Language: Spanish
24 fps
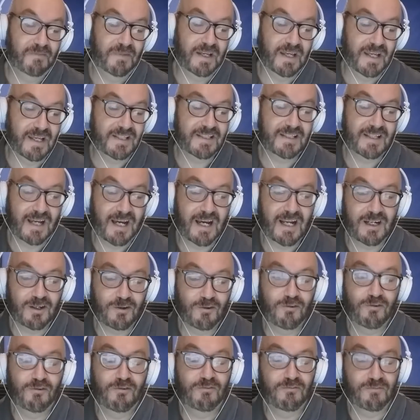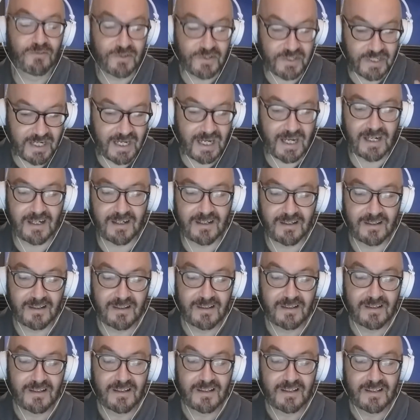es algo real.
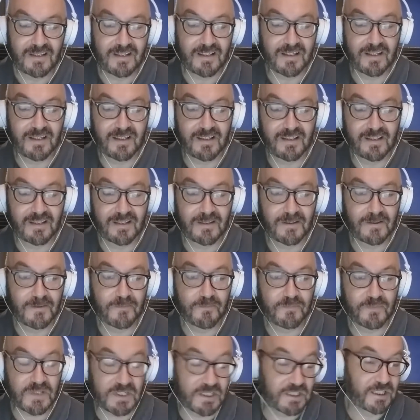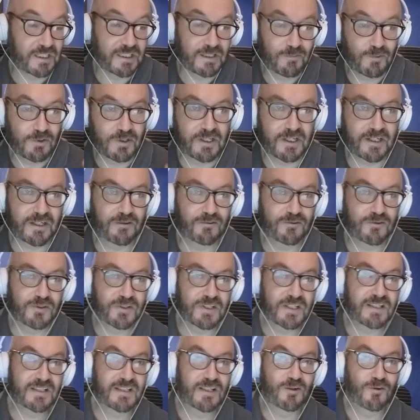Y, y tenemos que
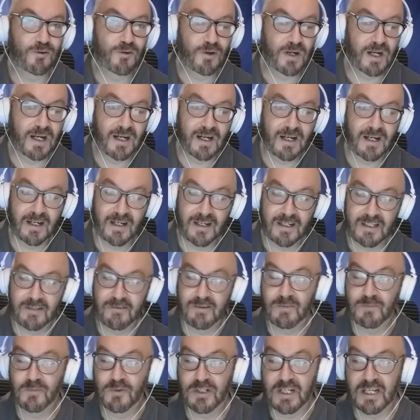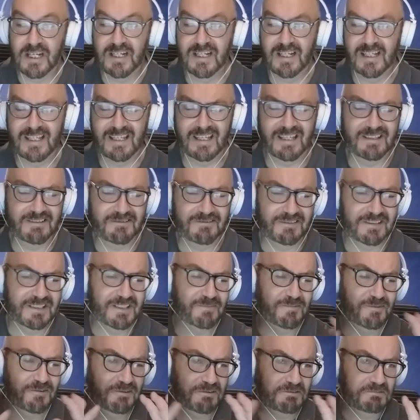reconocérselo a Iván Moreira, que es un
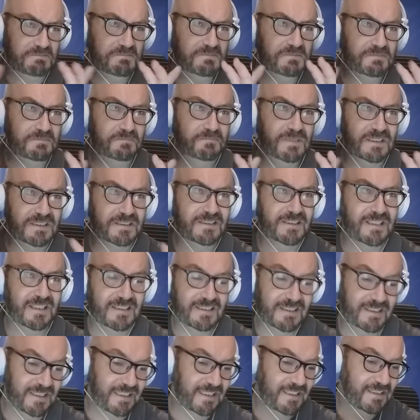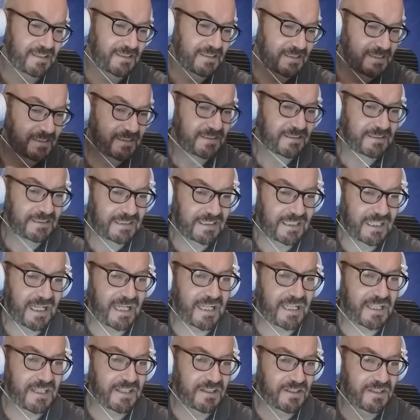tipo bastante
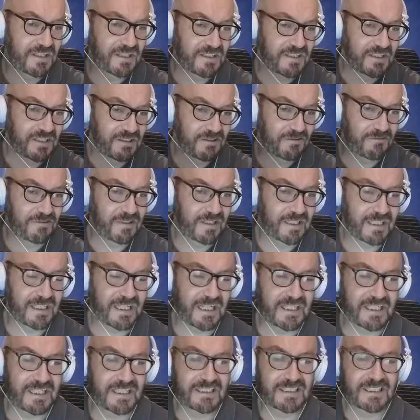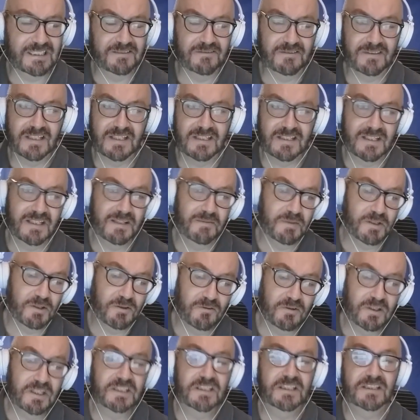ahí de, doble careta, no es así,
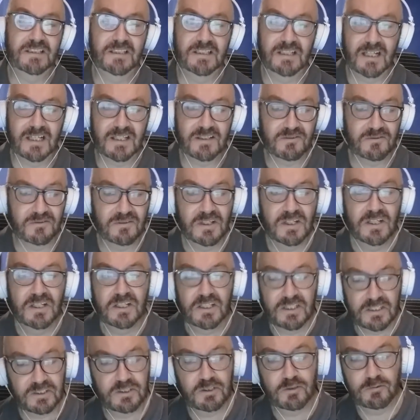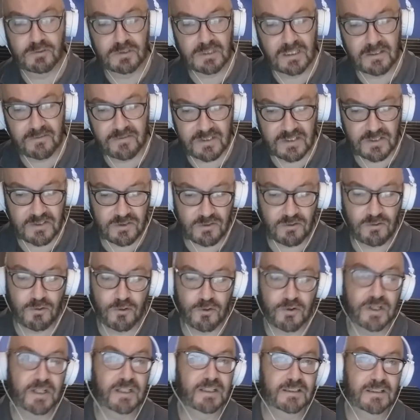pero en este caso dio una definición
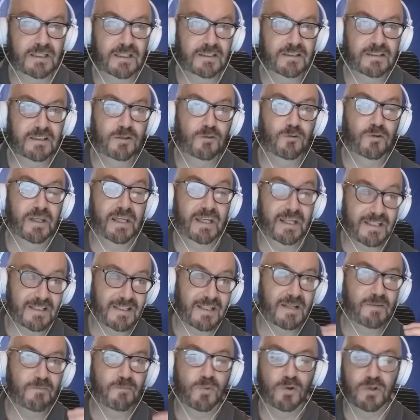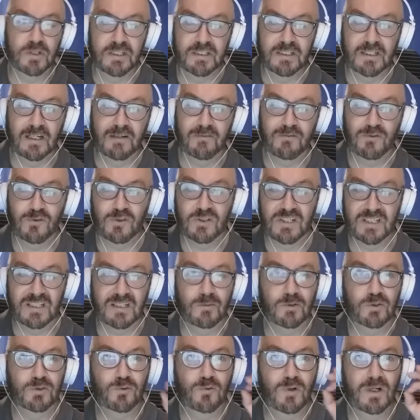correcta de lo que es en política Florcita
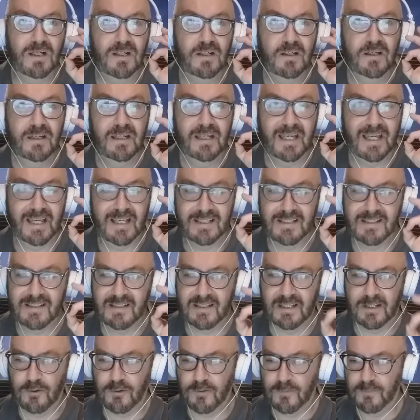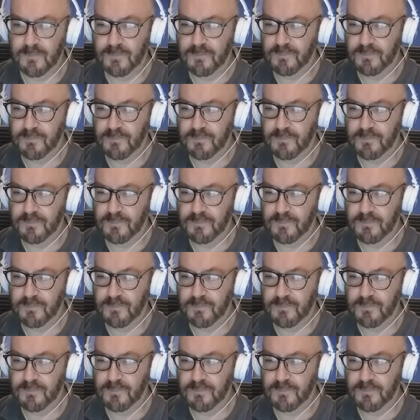Motúa, es cero.